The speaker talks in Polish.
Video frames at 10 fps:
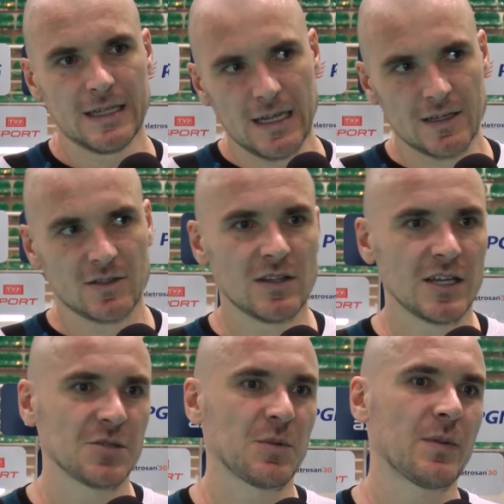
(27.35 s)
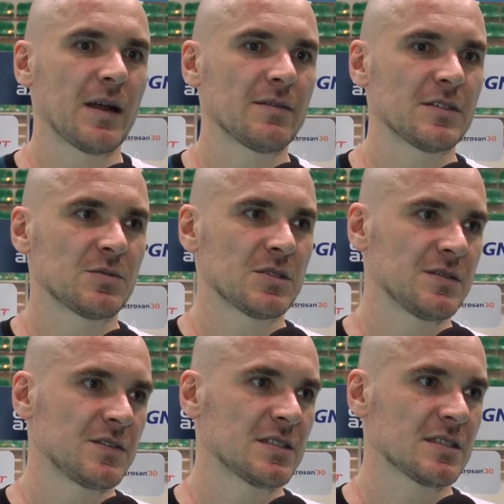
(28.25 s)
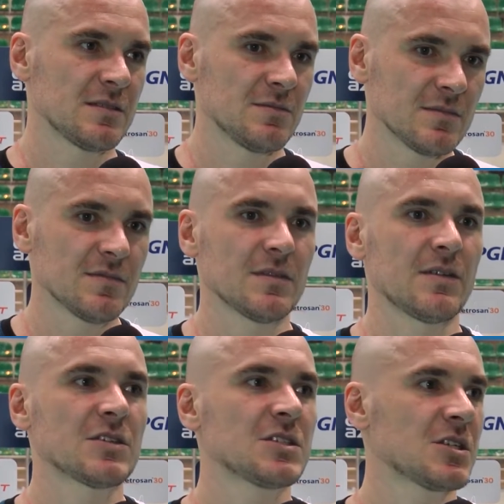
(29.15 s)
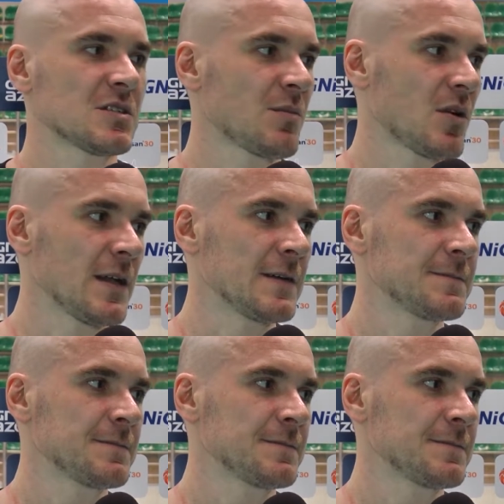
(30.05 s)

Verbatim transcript: ale to da się poprawić, przede wszystkim najważniejsza jest obrona